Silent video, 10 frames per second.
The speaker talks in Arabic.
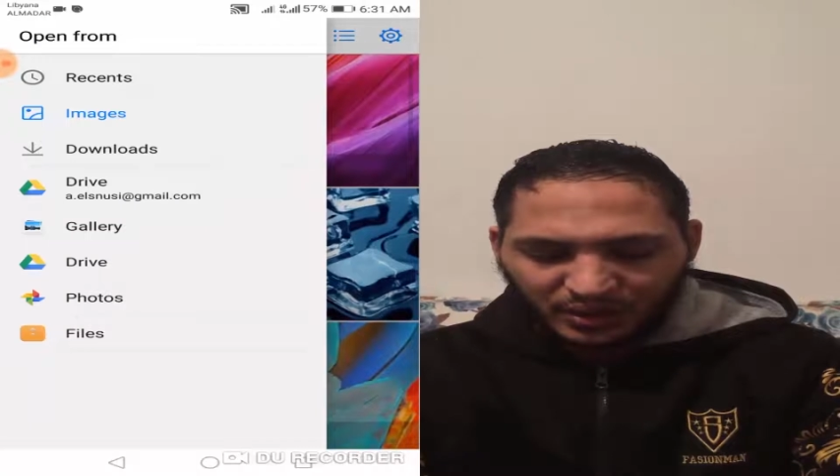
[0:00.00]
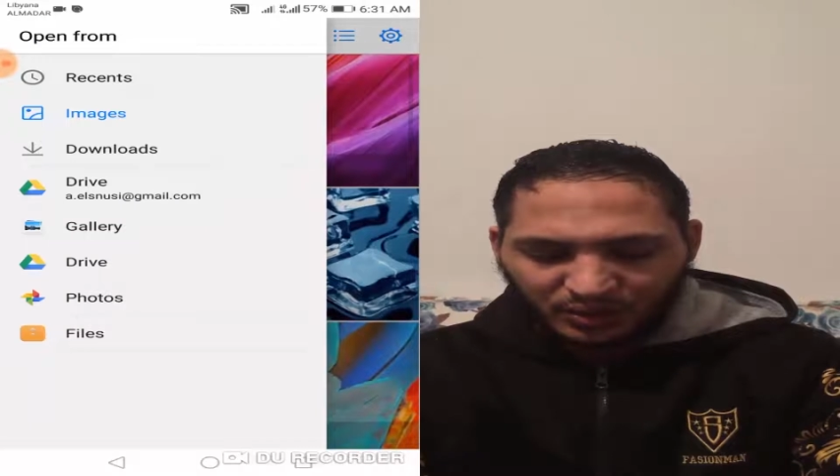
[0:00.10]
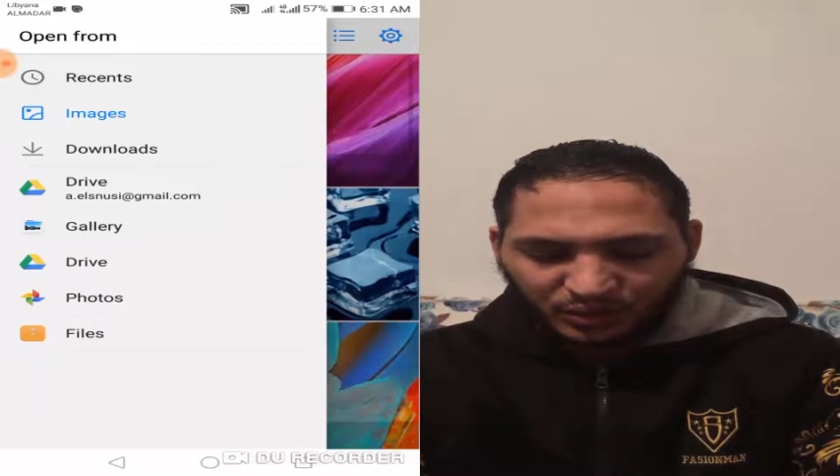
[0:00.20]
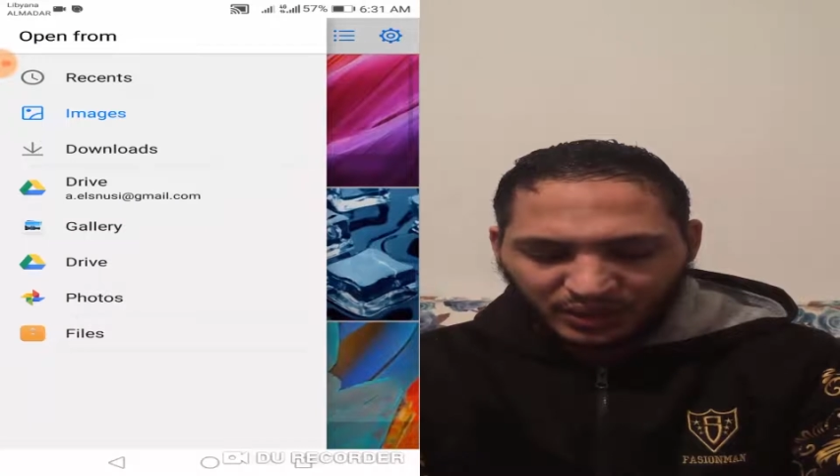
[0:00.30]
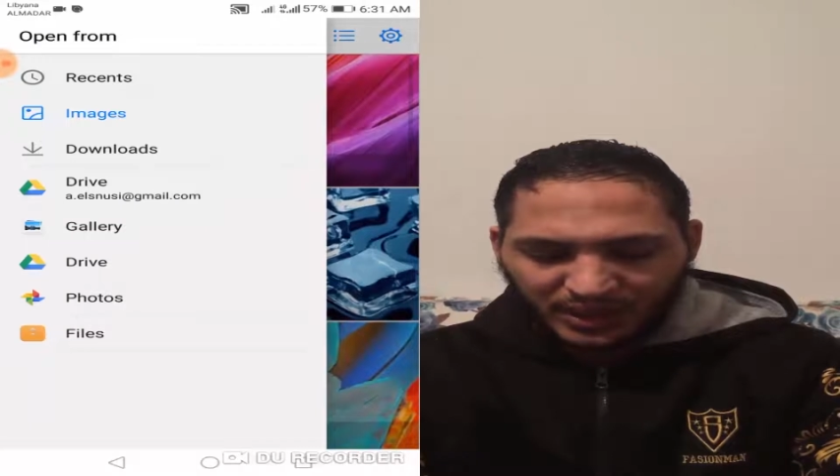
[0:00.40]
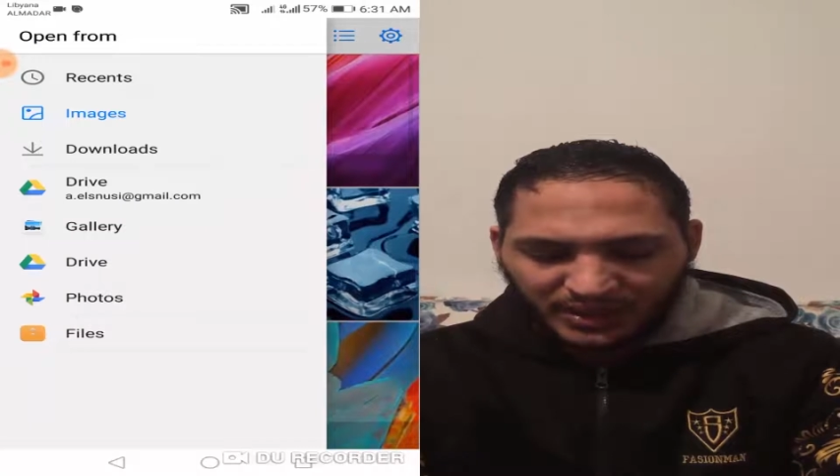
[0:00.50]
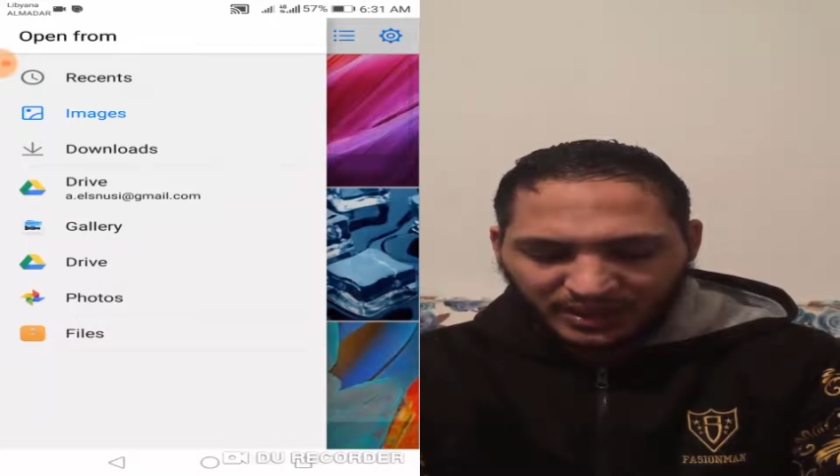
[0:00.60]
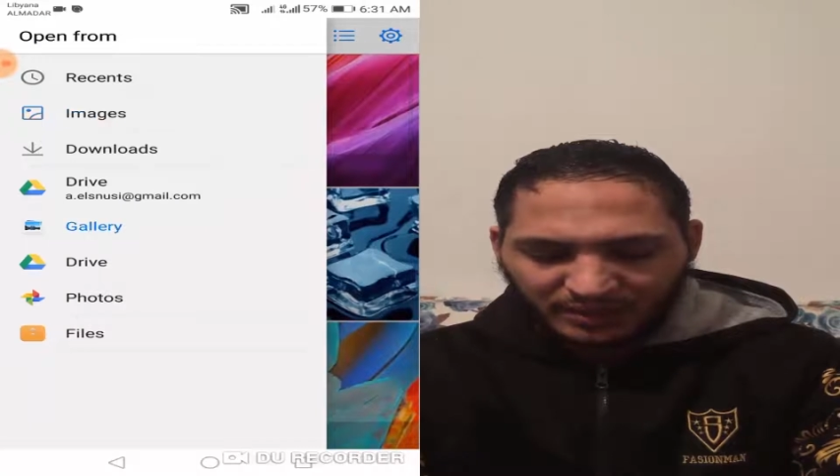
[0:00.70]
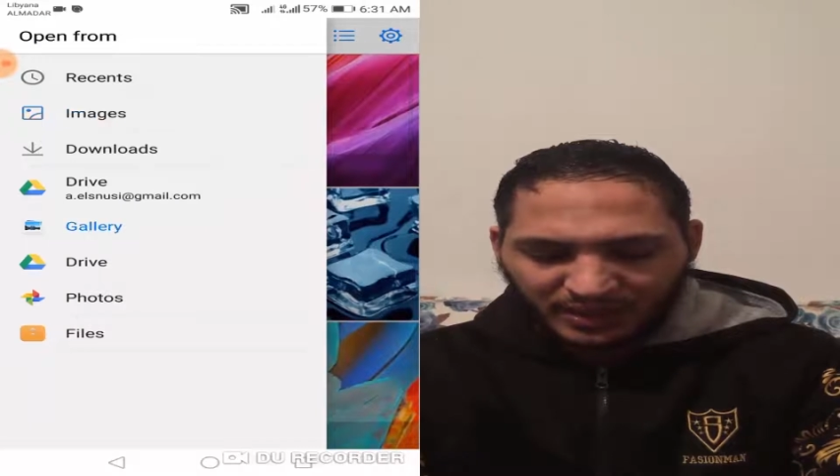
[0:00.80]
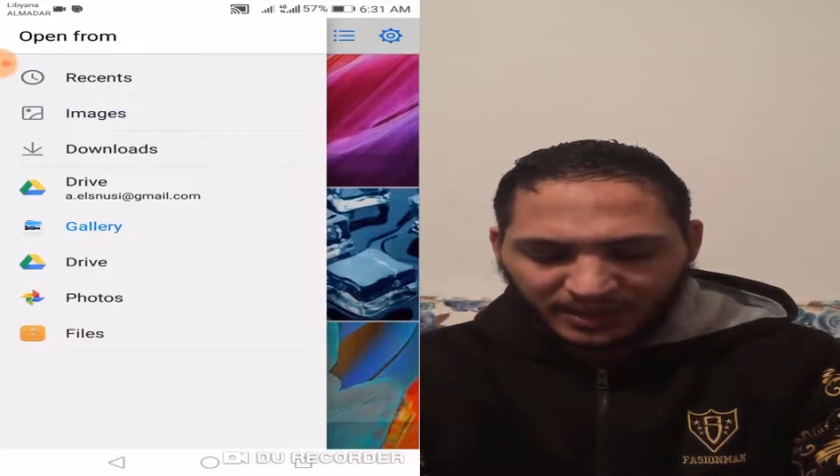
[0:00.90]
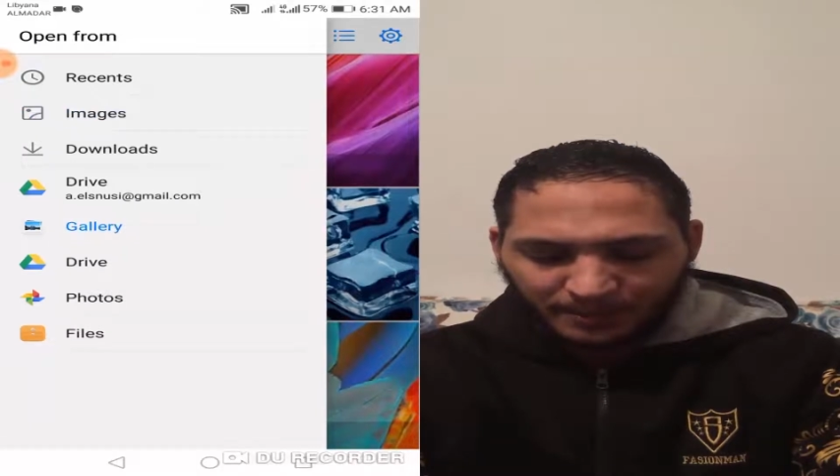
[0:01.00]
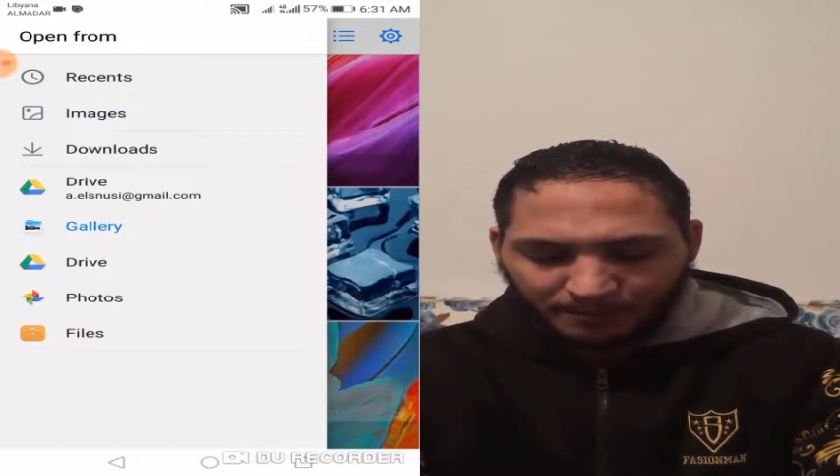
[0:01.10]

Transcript: المناسبة